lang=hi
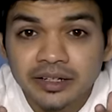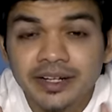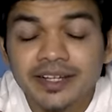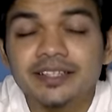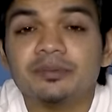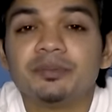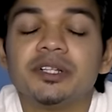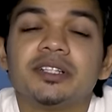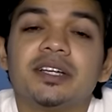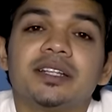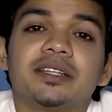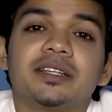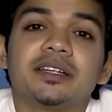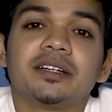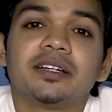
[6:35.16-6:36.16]
टेस्ट मिल
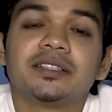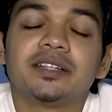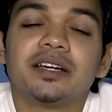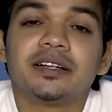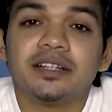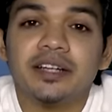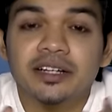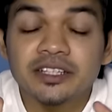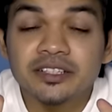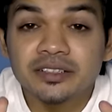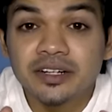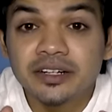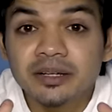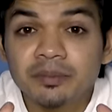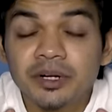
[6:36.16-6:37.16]
जाते हैं कई सारे
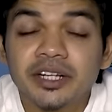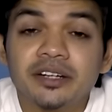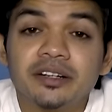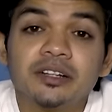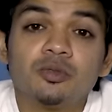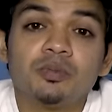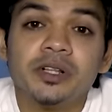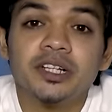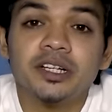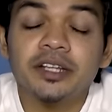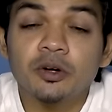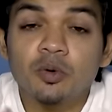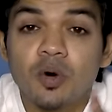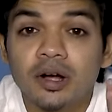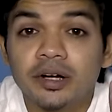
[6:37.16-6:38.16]
स्टडी मटेरियल मिल जाता
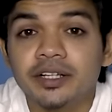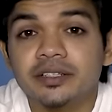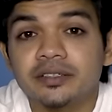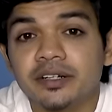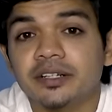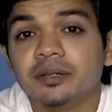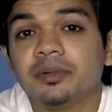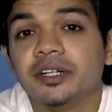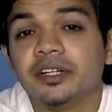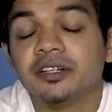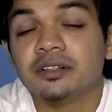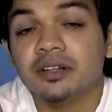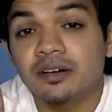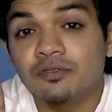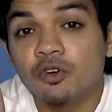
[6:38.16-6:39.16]
है क्वालिटी स्टडी
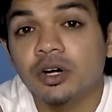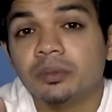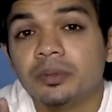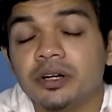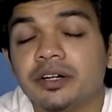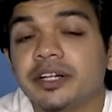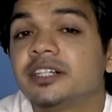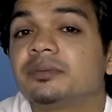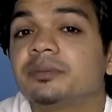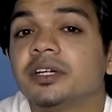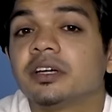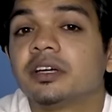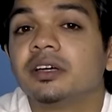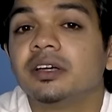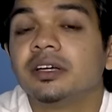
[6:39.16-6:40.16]
मटेरियल अफोर्डेबल रेट्स में
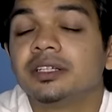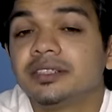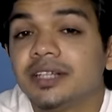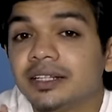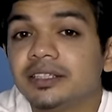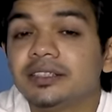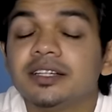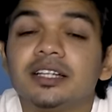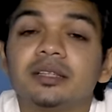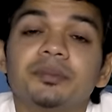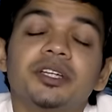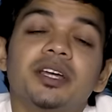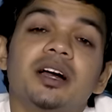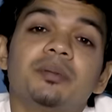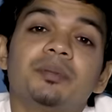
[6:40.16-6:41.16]
साथ ही साथ
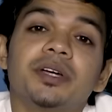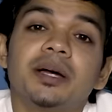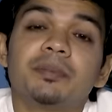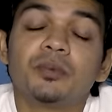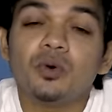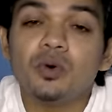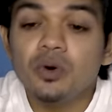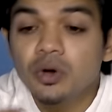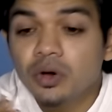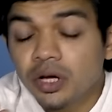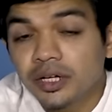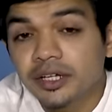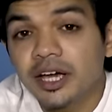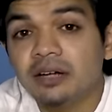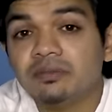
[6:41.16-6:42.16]
में यहाँ पे आपको
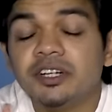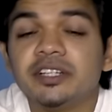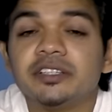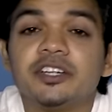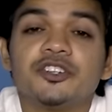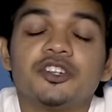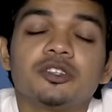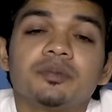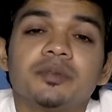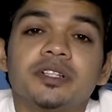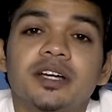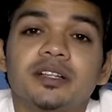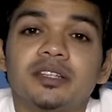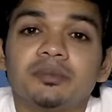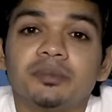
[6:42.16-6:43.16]
ज्ञानवानी सेशंस मिल
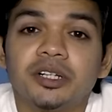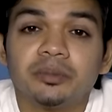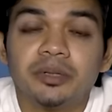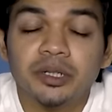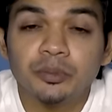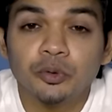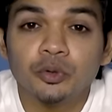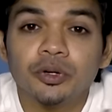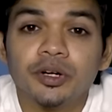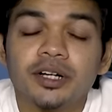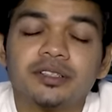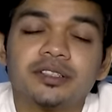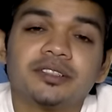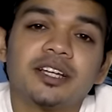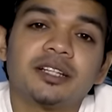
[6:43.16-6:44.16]
जाते हैं बड़े बड़े
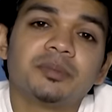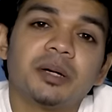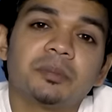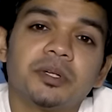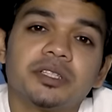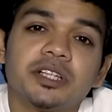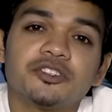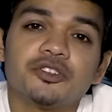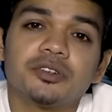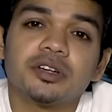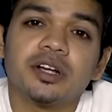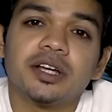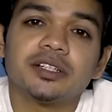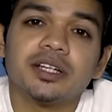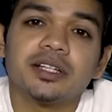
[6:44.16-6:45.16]
ब्यूरोक्रेट्स के साथ में आपके सेशन
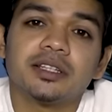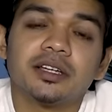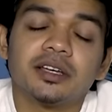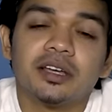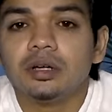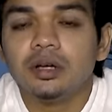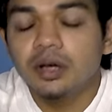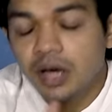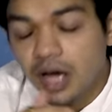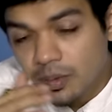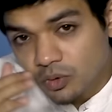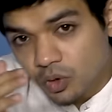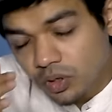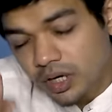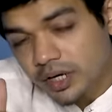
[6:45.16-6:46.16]
कराए जाते हैं
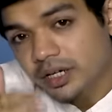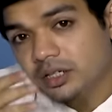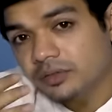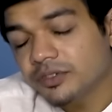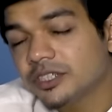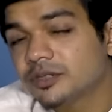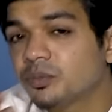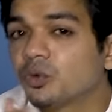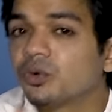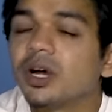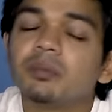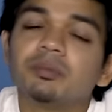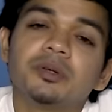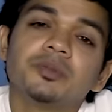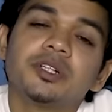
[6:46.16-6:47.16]
आपको करंट अफेयर्स
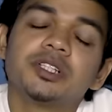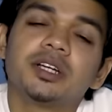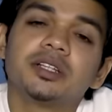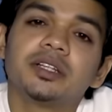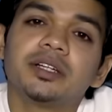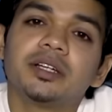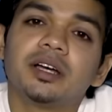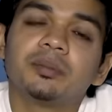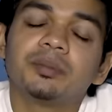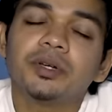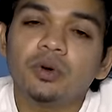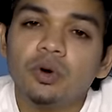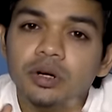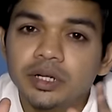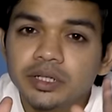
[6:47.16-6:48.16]
प्रोग्राम भी मिल जाता है यहाँ पे
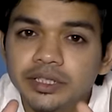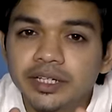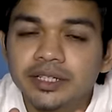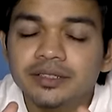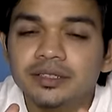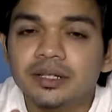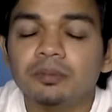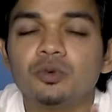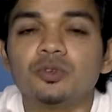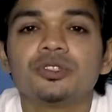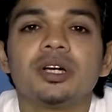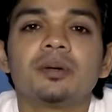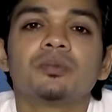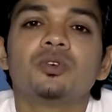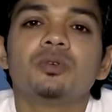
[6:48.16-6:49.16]
और ये सब कुछ
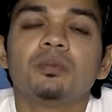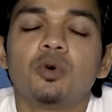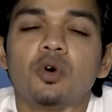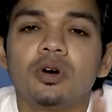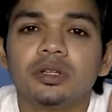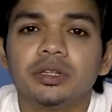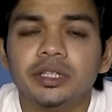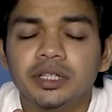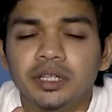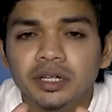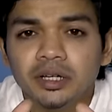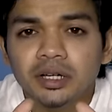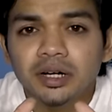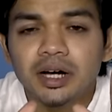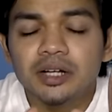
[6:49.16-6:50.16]
आपको बहुत ही
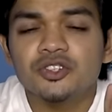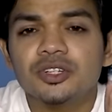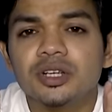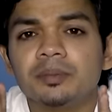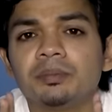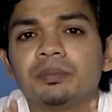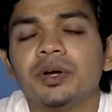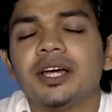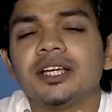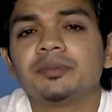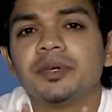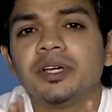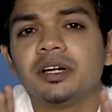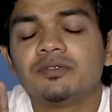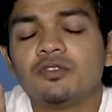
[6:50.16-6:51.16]
अच्छे प्राइस
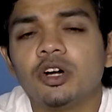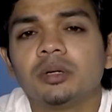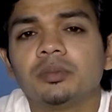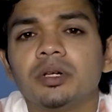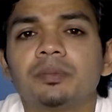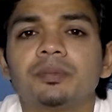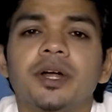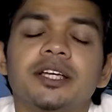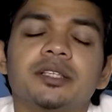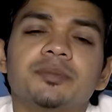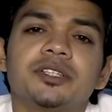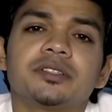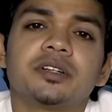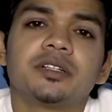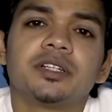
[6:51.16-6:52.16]
में एक अफोर्डेबल प्राइस में
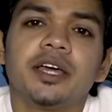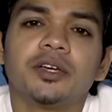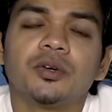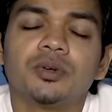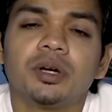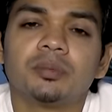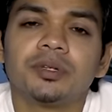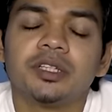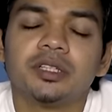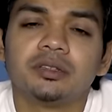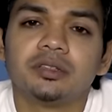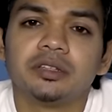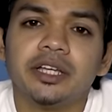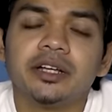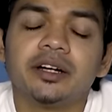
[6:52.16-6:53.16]
स्टडी आई क्यू यहाँ पर
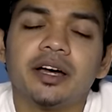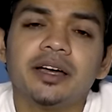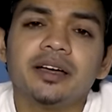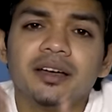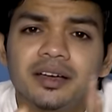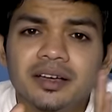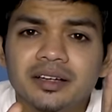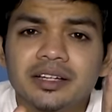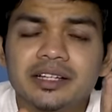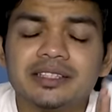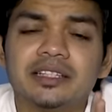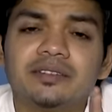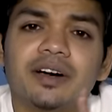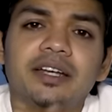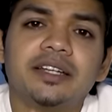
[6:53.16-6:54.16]
दे रहा है इस
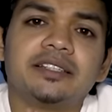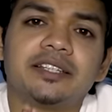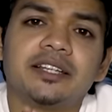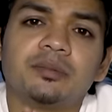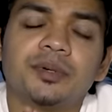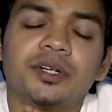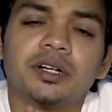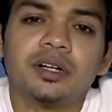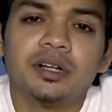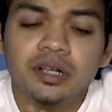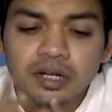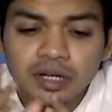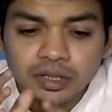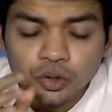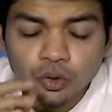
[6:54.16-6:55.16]
दिवाली सेल पर
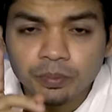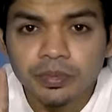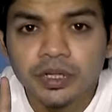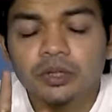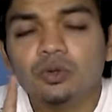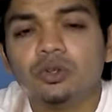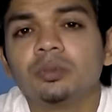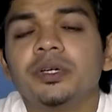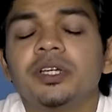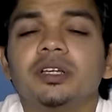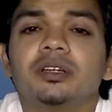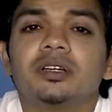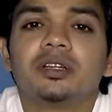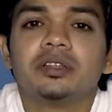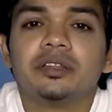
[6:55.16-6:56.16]
तो बिल्कुल भी
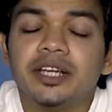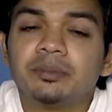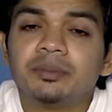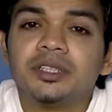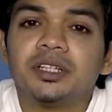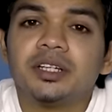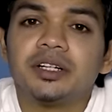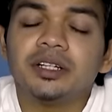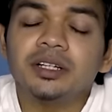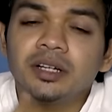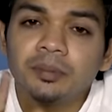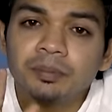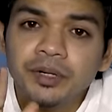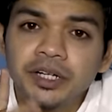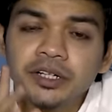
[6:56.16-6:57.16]
देर मत करिए
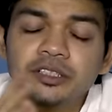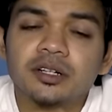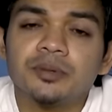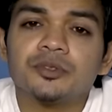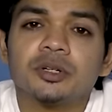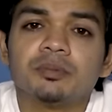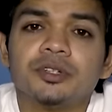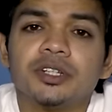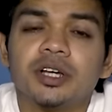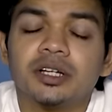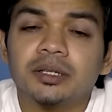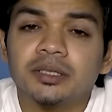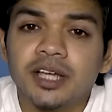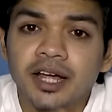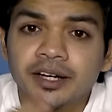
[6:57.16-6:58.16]
अपने डिस्क्रिप्शन में
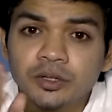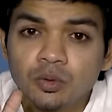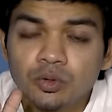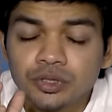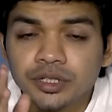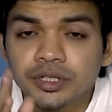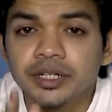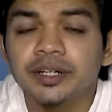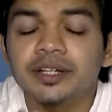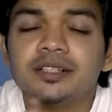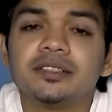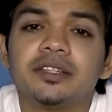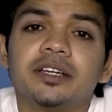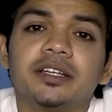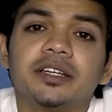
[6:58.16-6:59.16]
जाके सारी कोर्स की डिटेल्स
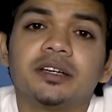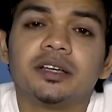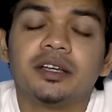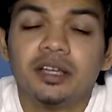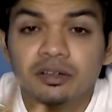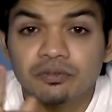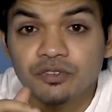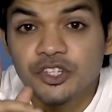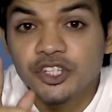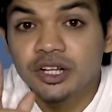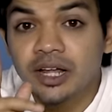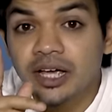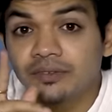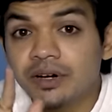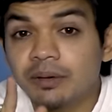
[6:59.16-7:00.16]
देखिए वीजे
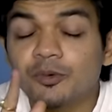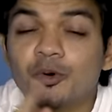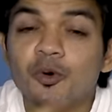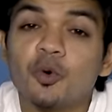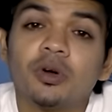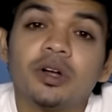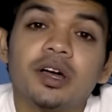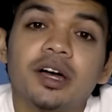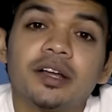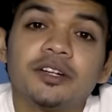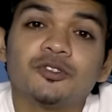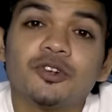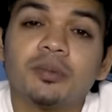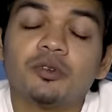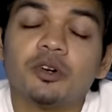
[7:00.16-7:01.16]
लाइव आपको कोड लगाना है
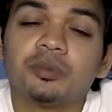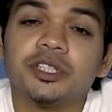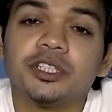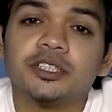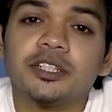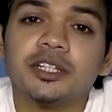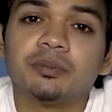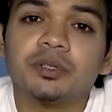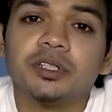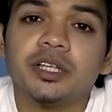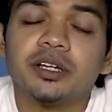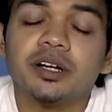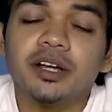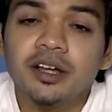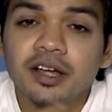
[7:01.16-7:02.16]
जो आपको आपकी स्क्रीन पर दिख रहा